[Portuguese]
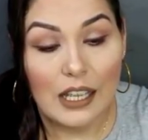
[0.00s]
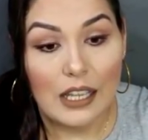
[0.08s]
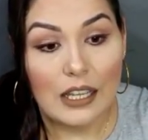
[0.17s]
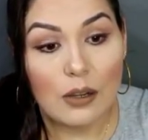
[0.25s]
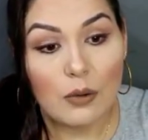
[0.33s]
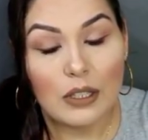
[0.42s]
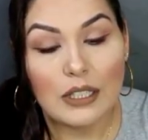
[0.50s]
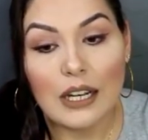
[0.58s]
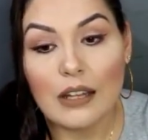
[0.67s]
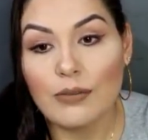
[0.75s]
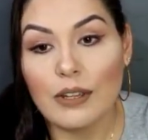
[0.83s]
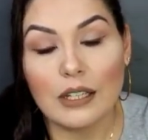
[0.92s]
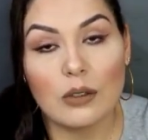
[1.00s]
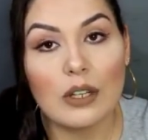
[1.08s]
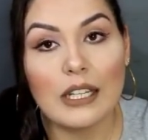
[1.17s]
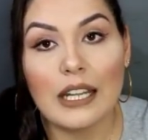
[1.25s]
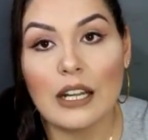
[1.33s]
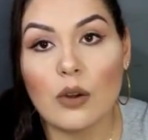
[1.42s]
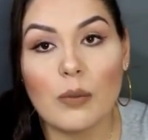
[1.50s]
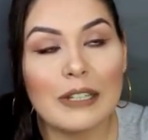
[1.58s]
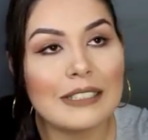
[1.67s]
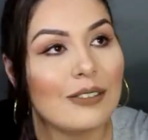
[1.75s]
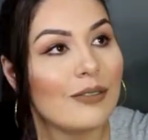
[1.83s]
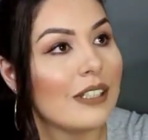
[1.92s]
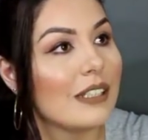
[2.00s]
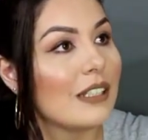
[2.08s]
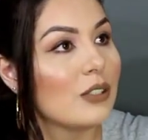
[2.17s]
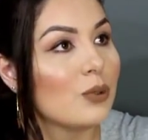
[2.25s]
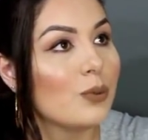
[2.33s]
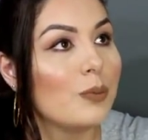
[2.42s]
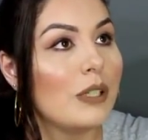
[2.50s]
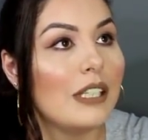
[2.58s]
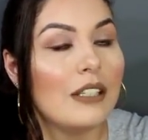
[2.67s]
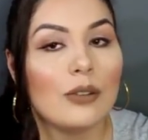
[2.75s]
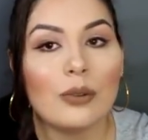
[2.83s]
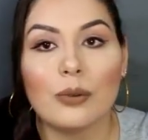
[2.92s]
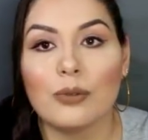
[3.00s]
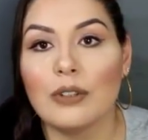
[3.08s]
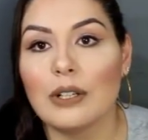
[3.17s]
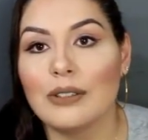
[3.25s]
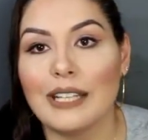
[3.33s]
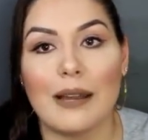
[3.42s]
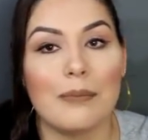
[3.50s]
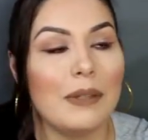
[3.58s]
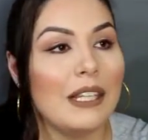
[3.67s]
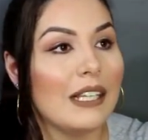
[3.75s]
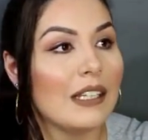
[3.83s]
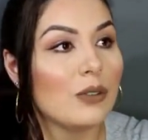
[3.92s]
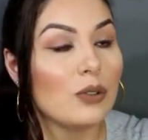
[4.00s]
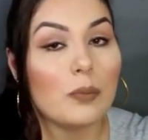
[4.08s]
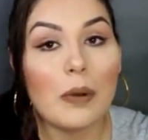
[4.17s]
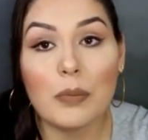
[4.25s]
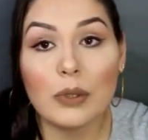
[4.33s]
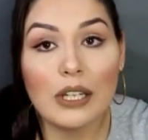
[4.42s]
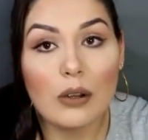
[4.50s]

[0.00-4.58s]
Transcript: E quando ela vê aquilo ali, ela começa a inventar sobrinho, filho de amiga, tudo para poder